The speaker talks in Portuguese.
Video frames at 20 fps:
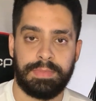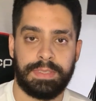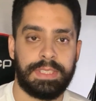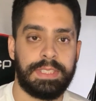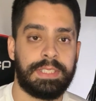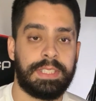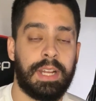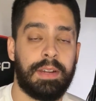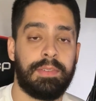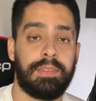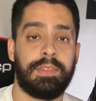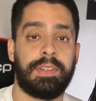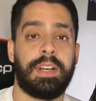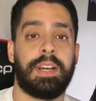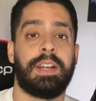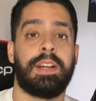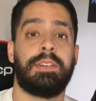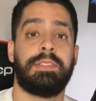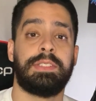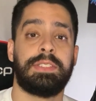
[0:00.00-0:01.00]
se inscreve no
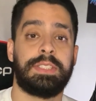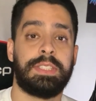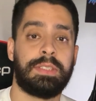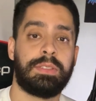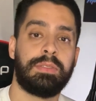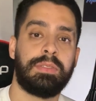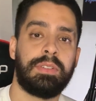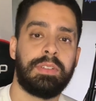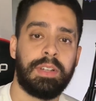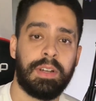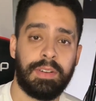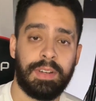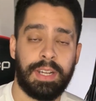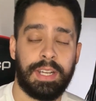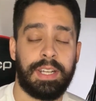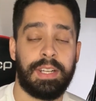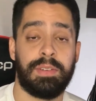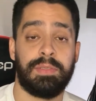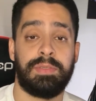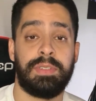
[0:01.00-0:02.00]
canal antes de tudo, dá o um
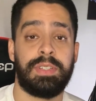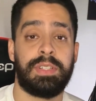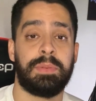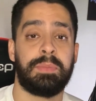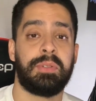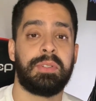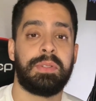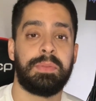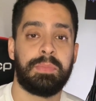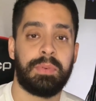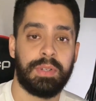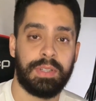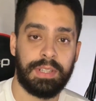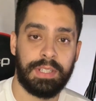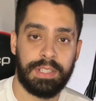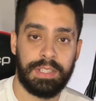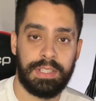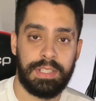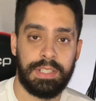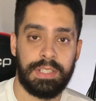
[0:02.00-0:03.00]
like no vídeo, é muito
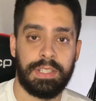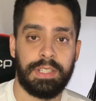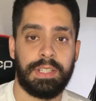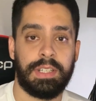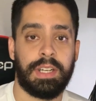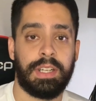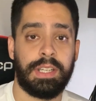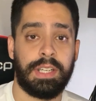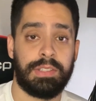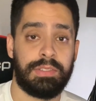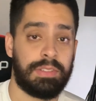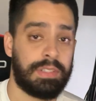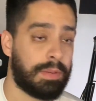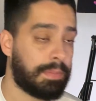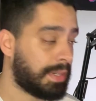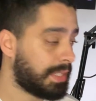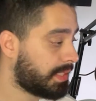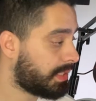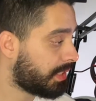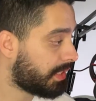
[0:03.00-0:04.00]
importante. Aí
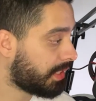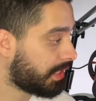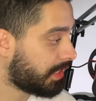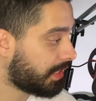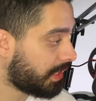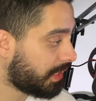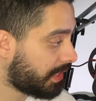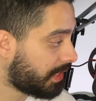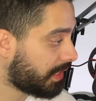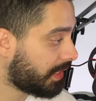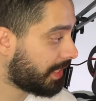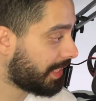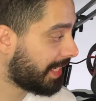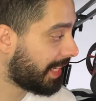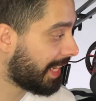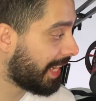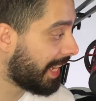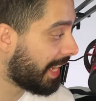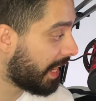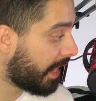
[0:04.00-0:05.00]
ajuda bastante a gente.
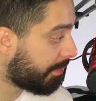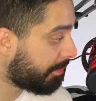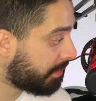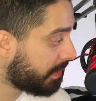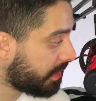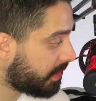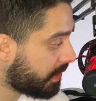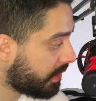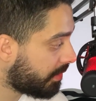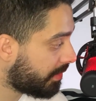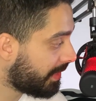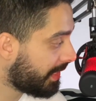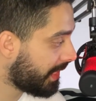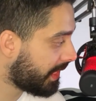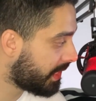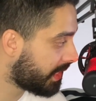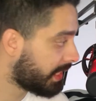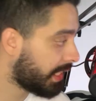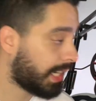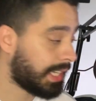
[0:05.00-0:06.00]
É rapidinho
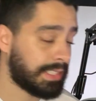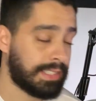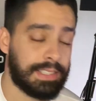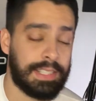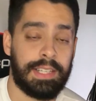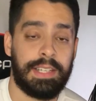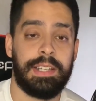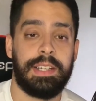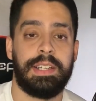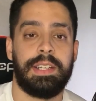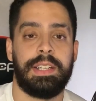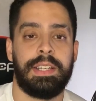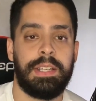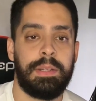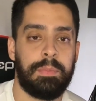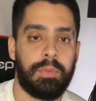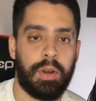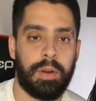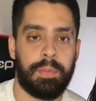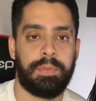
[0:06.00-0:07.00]
e de graça.
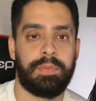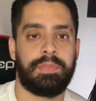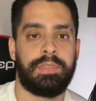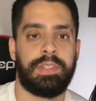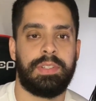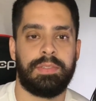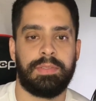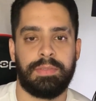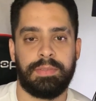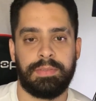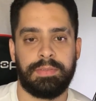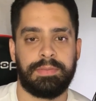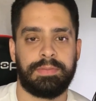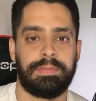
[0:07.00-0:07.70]
E bora pro vídeo.